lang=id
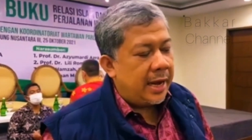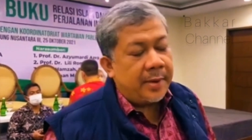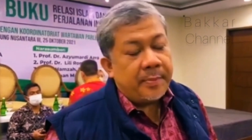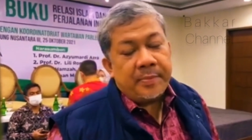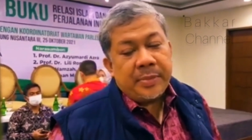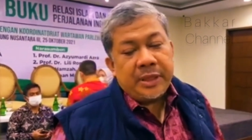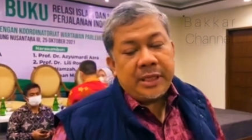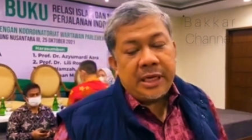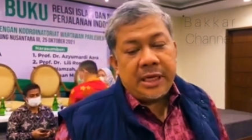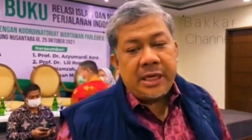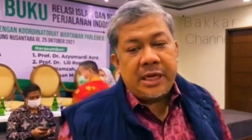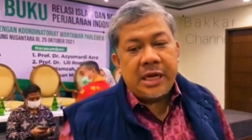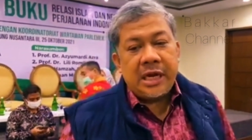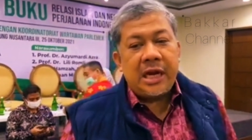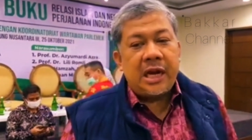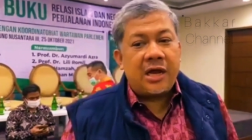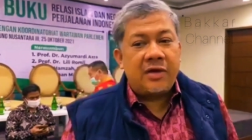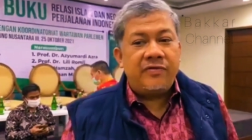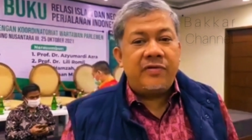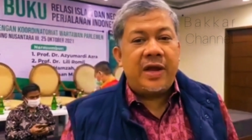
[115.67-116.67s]
yang penting
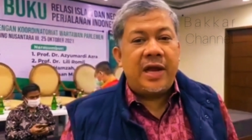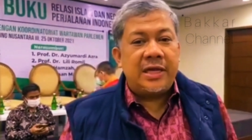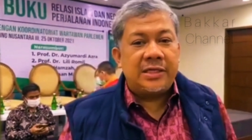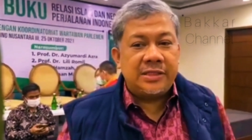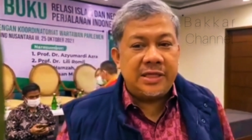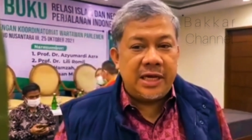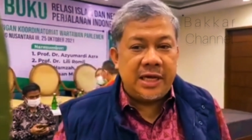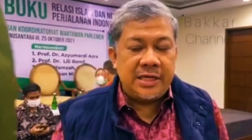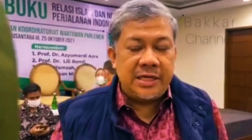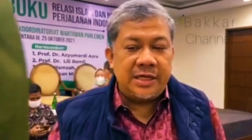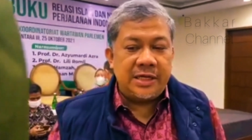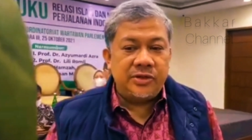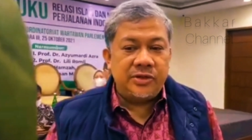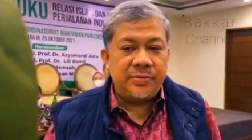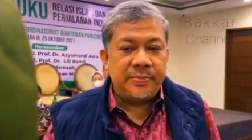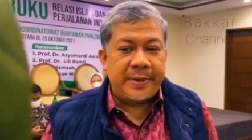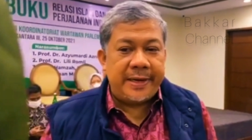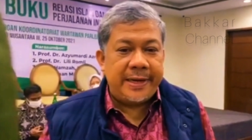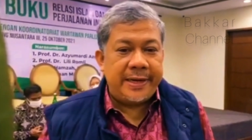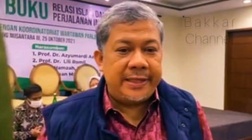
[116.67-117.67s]
diklarifikasi aja
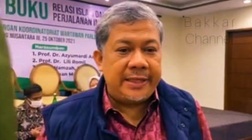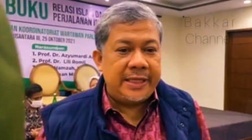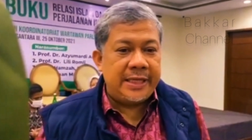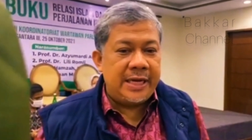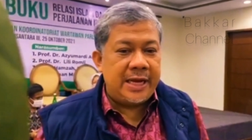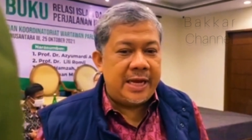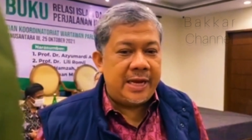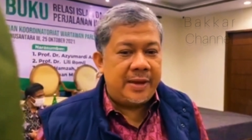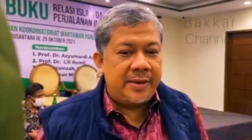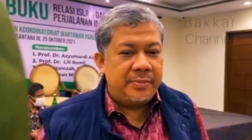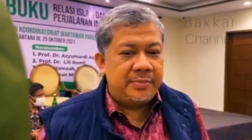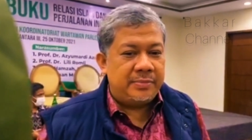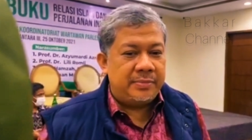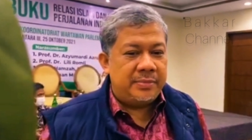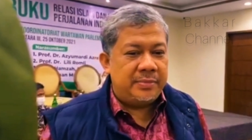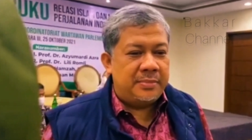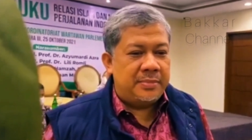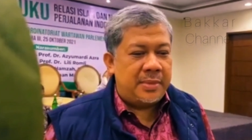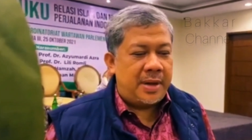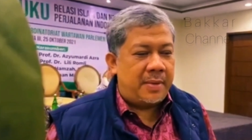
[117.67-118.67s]
supaya tidak
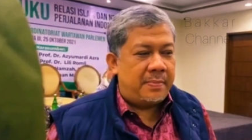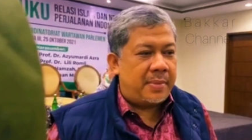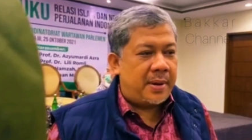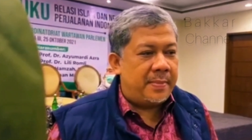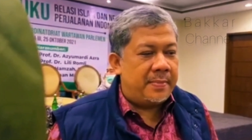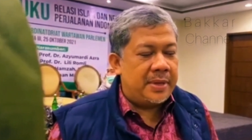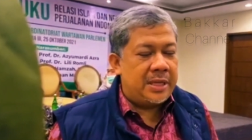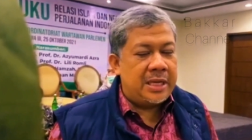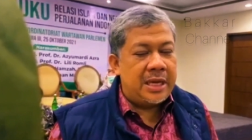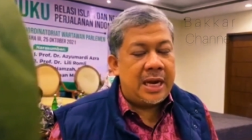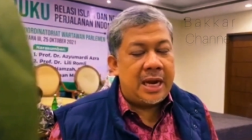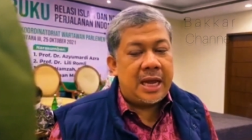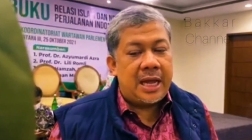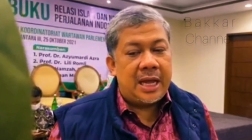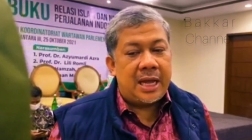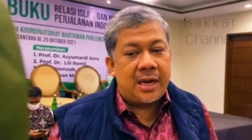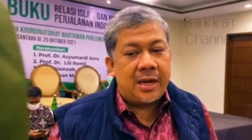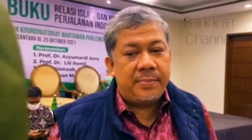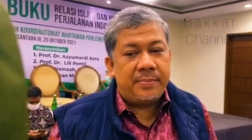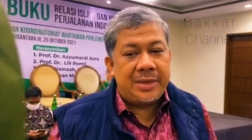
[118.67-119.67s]
apa
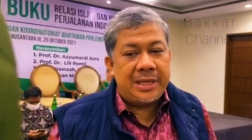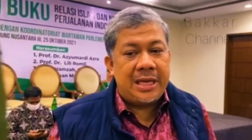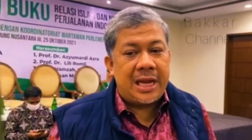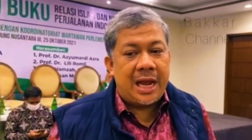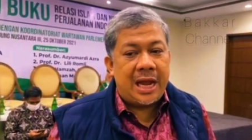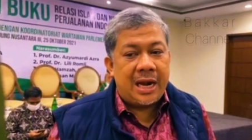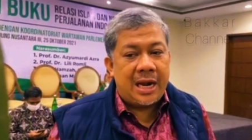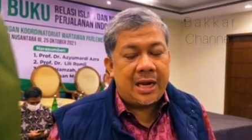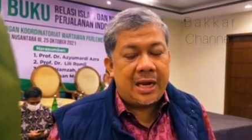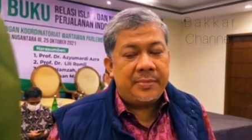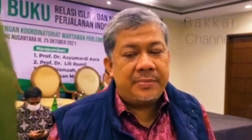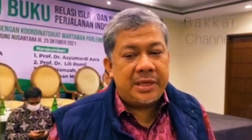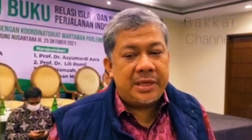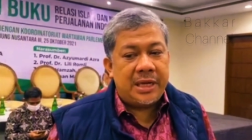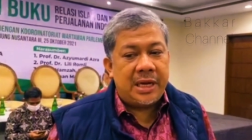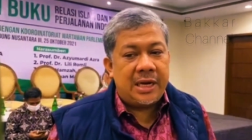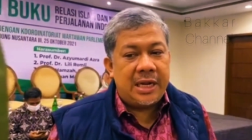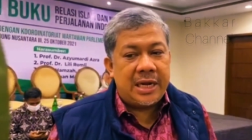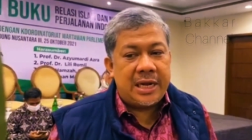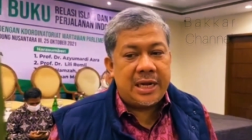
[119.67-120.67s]
menjelar menjalar
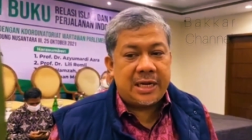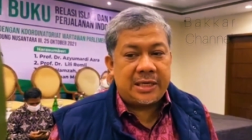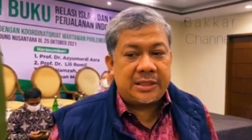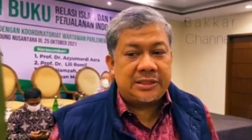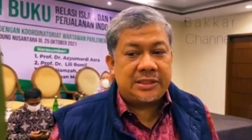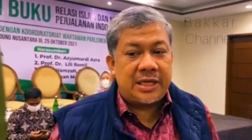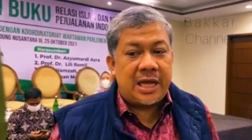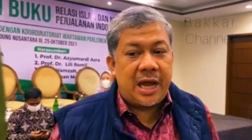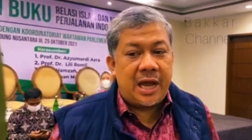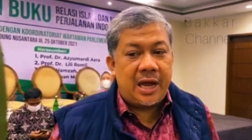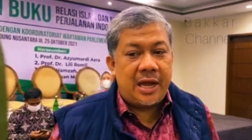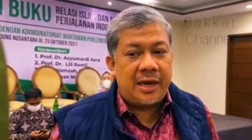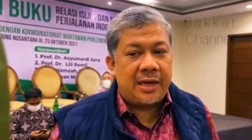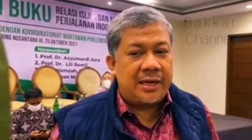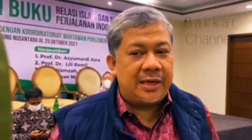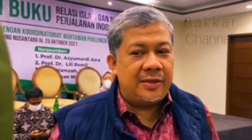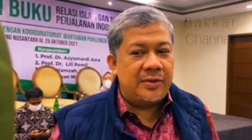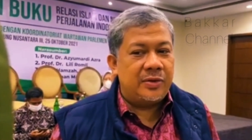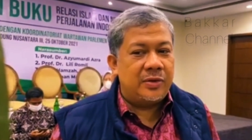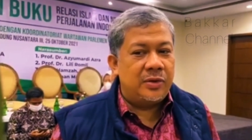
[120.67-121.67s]
menjadi keresahan
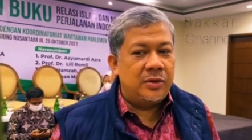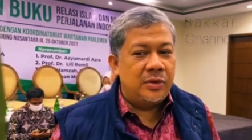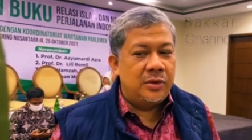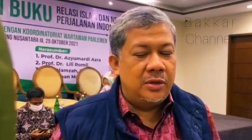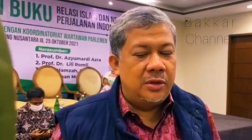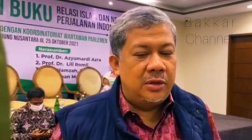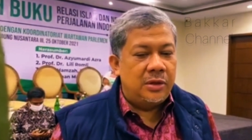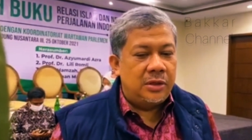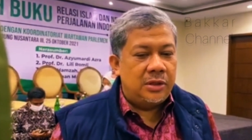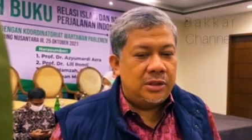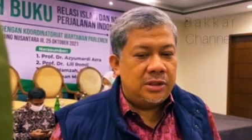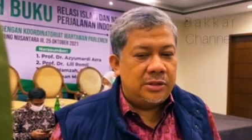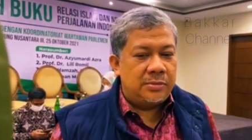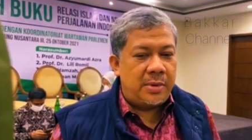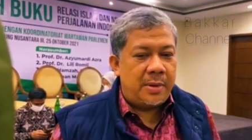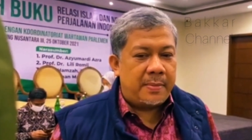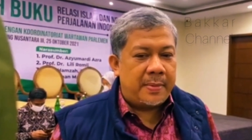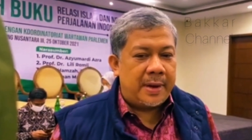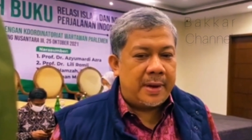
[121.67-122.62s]
gitu. Sebab